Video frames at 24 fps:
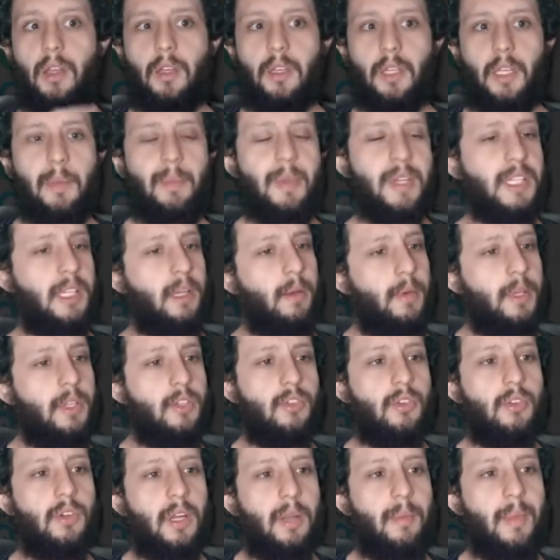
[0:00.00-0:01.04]
¿Qué pasa? ¿Ven
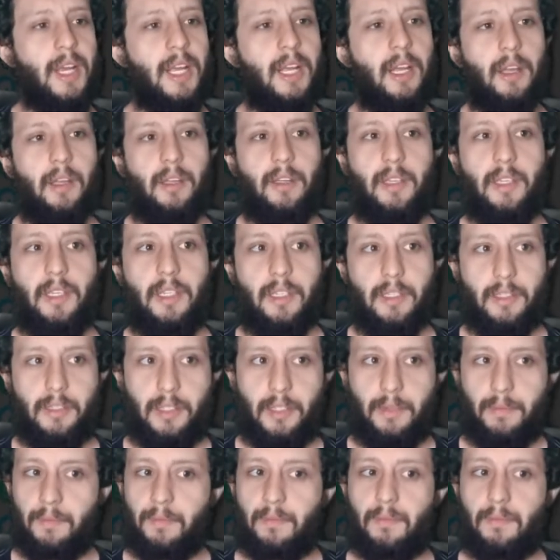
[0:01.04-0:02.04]
solo la Maca? Y sí,